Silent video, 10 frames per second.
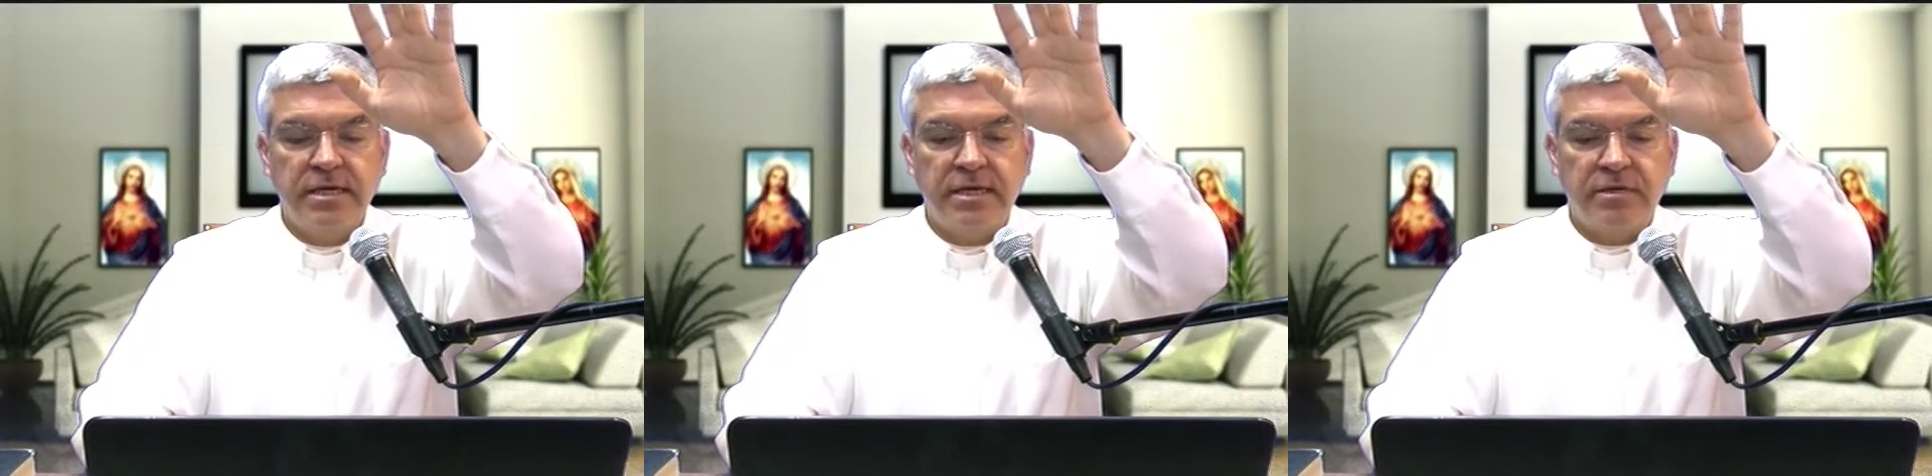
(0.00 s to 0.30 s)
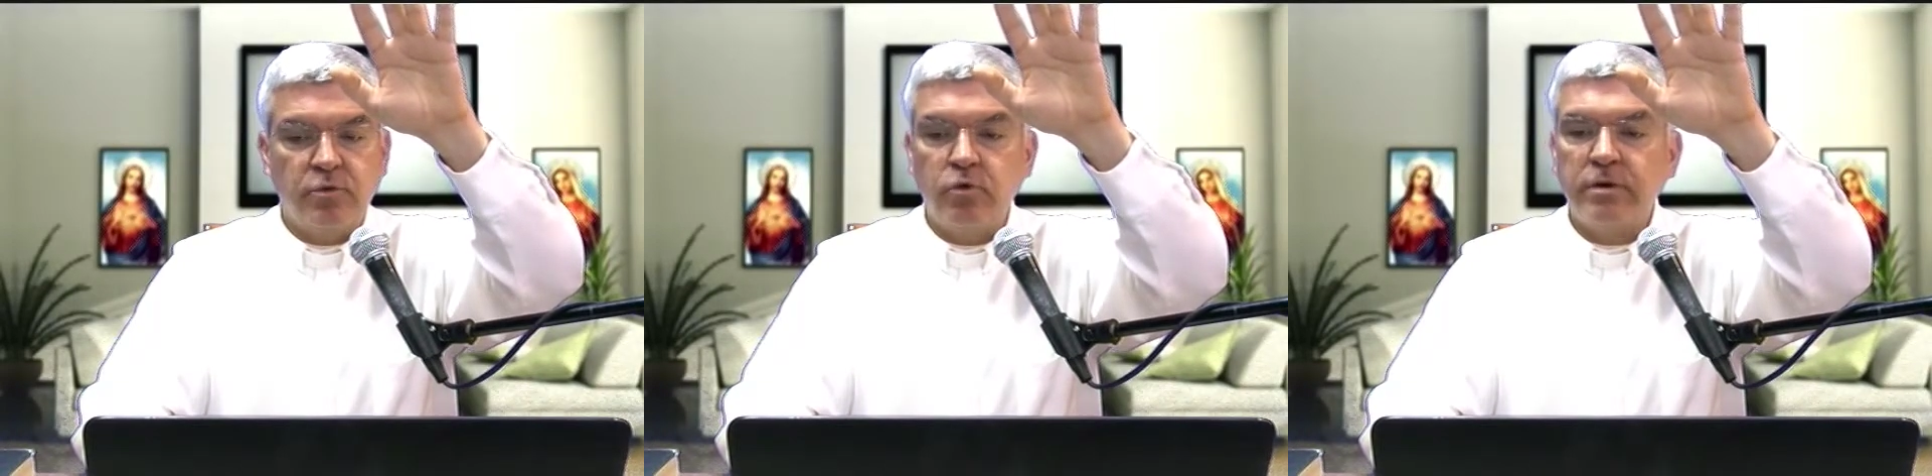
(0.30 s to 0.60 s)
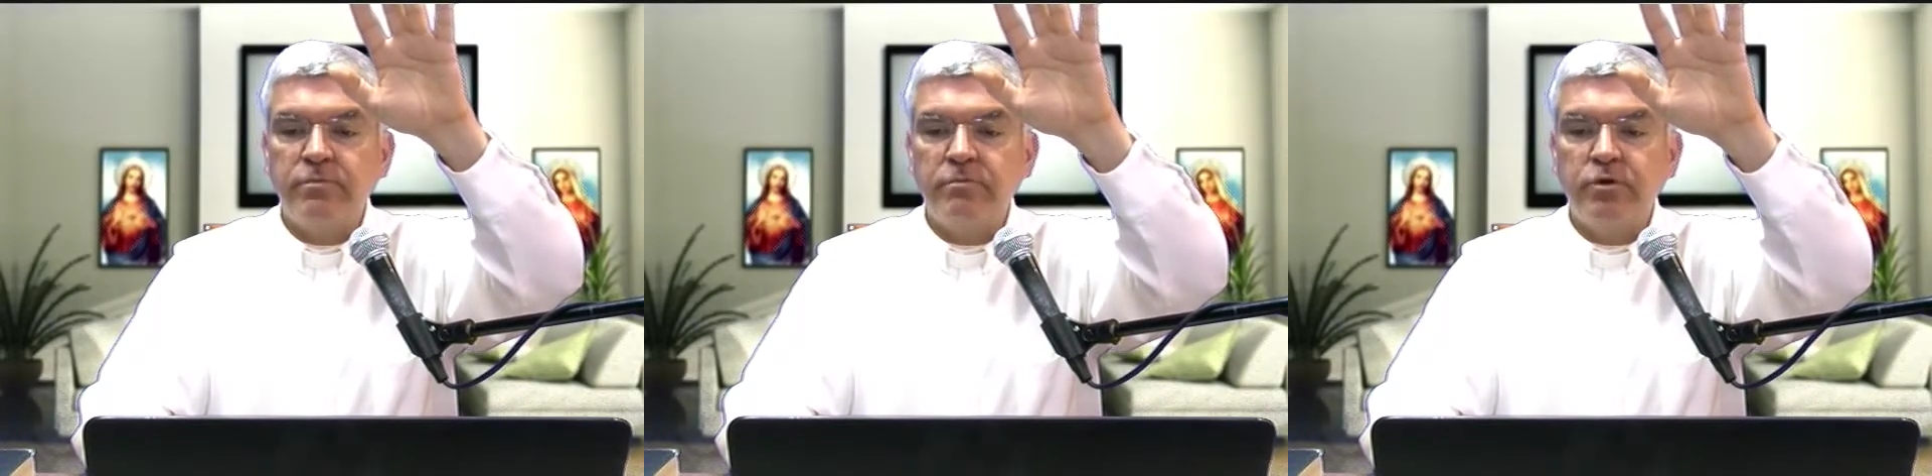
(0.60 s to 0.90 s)
que tu
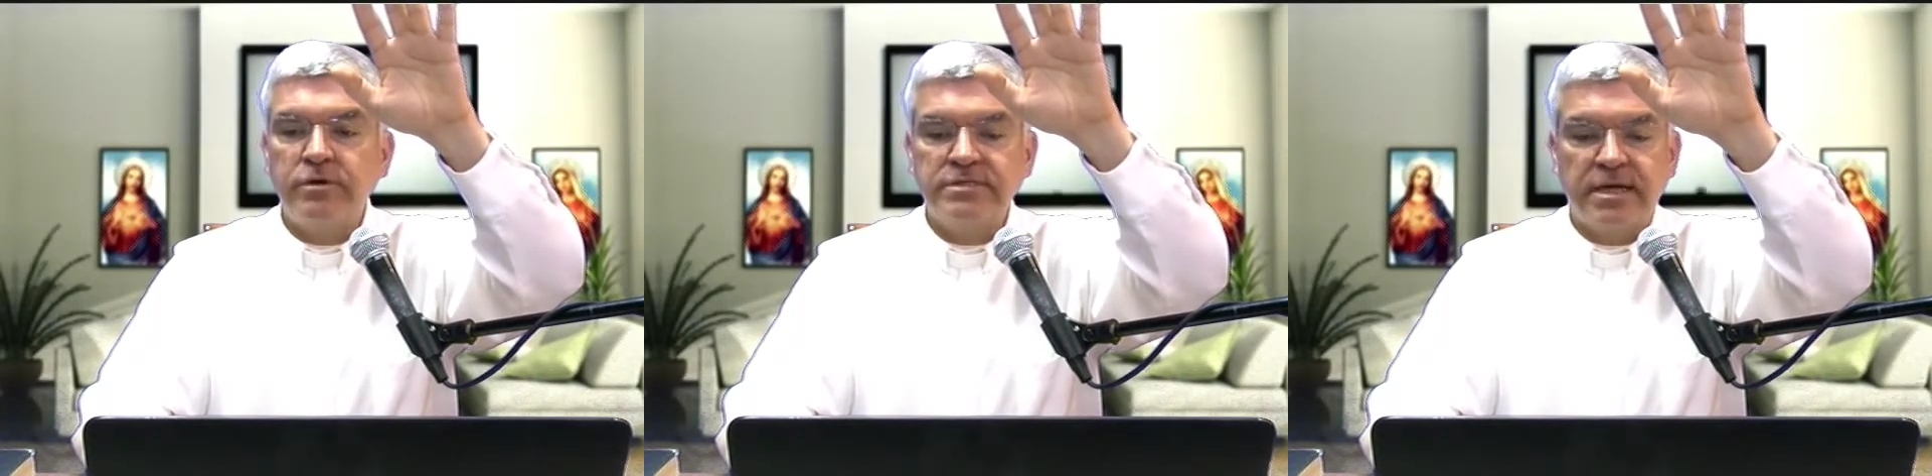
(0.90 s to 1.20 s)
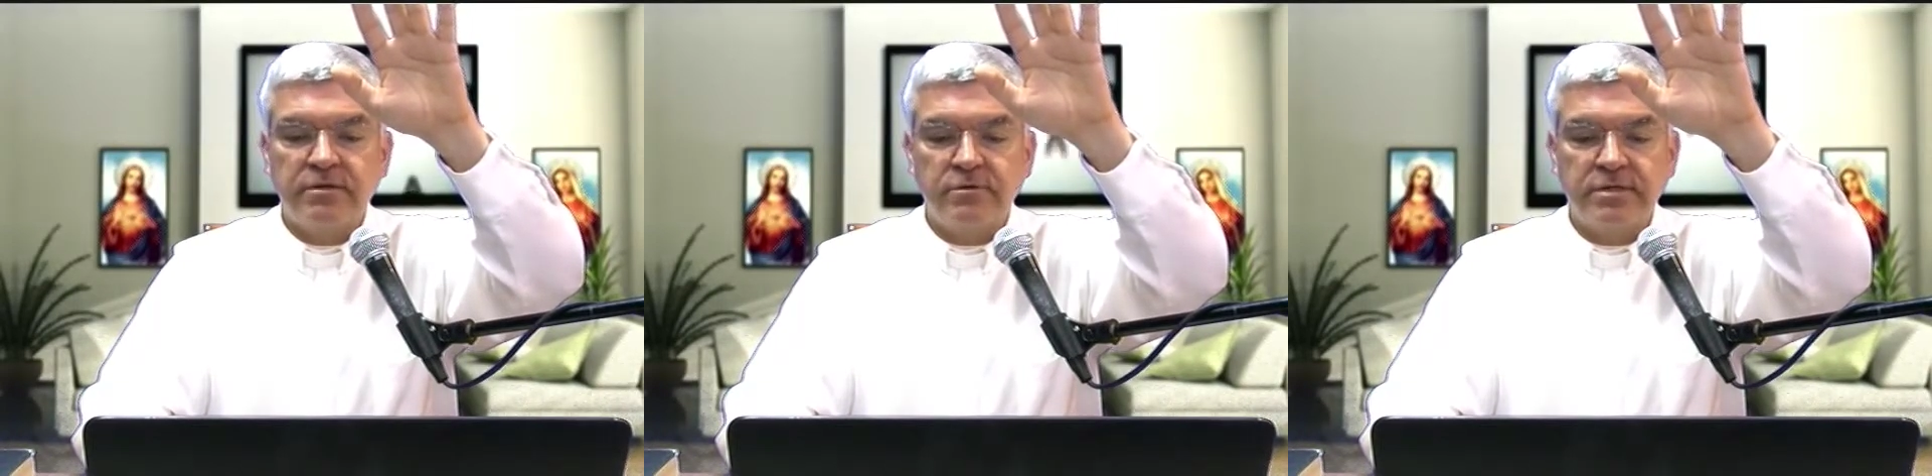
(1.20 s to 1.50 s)
cuerpo puro y sano